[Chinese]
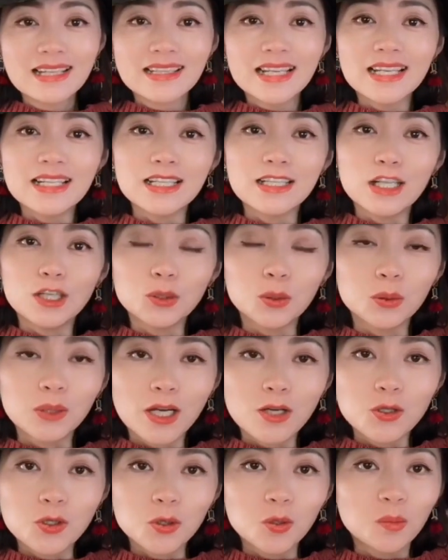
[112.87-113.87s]
在这张图
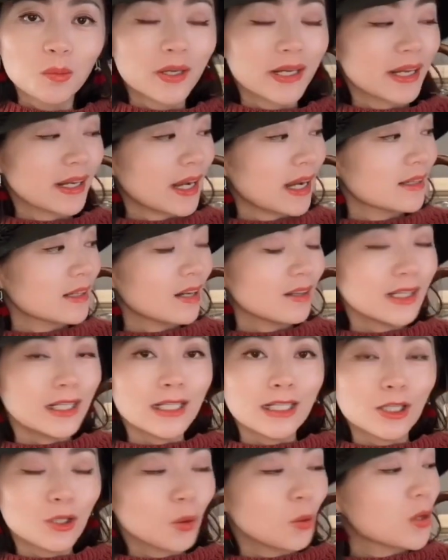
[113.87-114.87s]
当中，我们可以看到莉
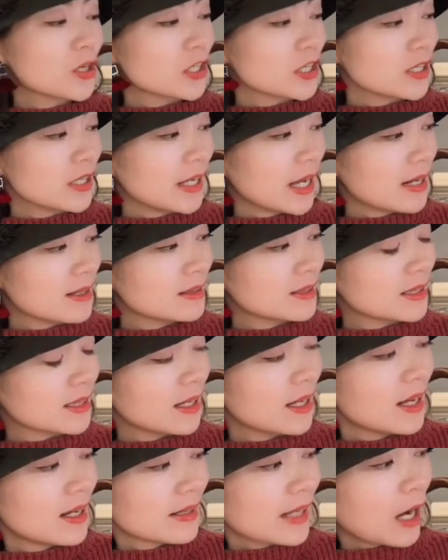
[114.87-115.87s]
莉的卧室的样子，
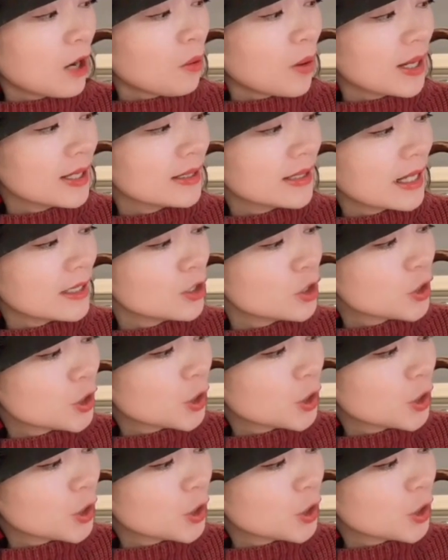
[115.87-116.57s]
她画了她的